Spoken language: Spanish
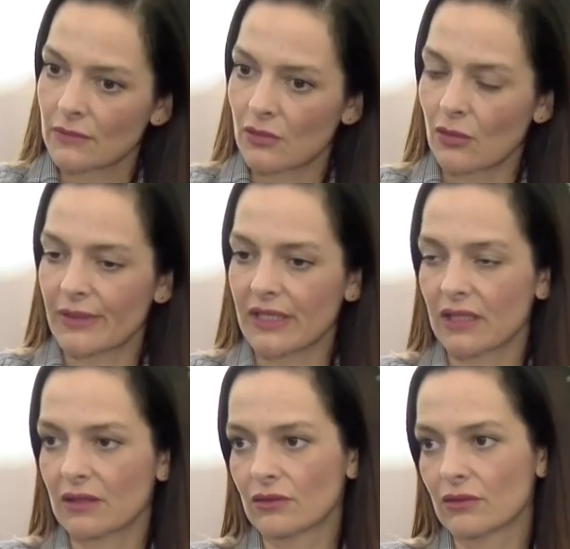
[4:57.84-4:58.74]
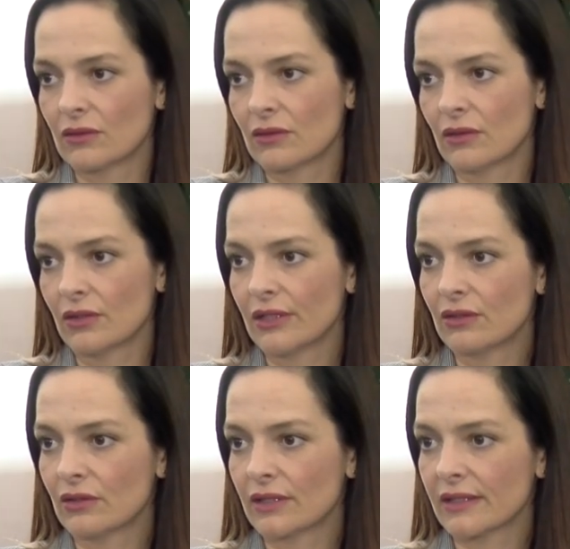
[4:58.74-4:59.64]
Hombre, es que no es
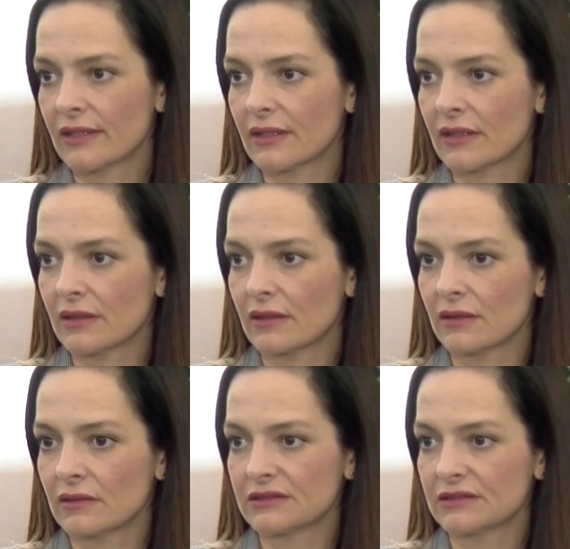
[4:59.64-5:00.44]
lógico que